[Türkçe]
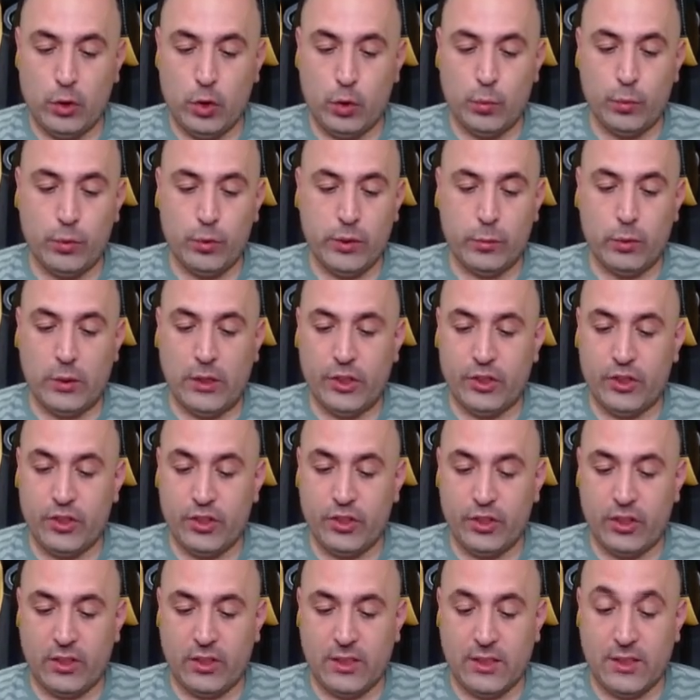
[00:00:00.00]
yüzümüze
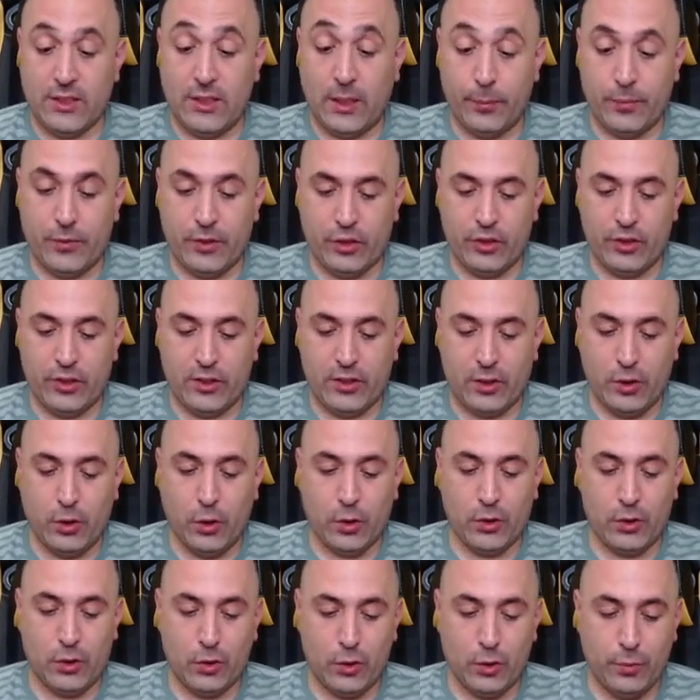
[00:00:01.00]
bulaştıracaktık kaptıracaktık
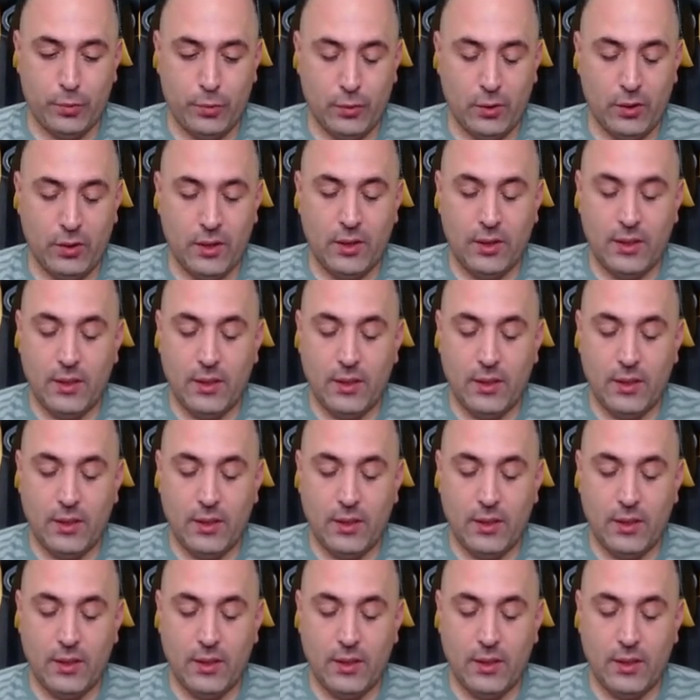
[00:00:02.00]
orada topu.